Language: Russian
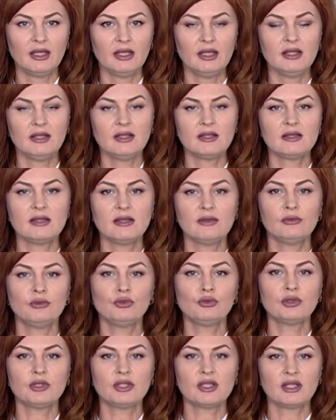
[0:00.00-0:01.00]
И если
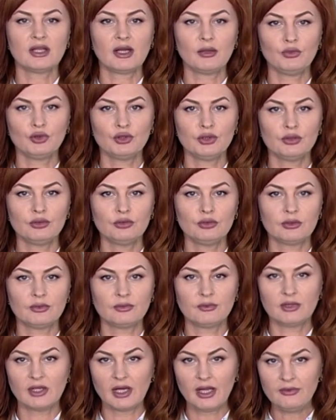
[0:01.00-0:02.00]
внутренние работы идут
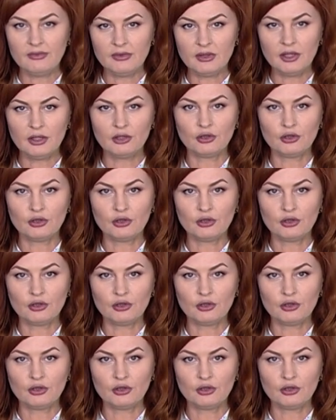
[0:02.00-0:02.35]
в графике,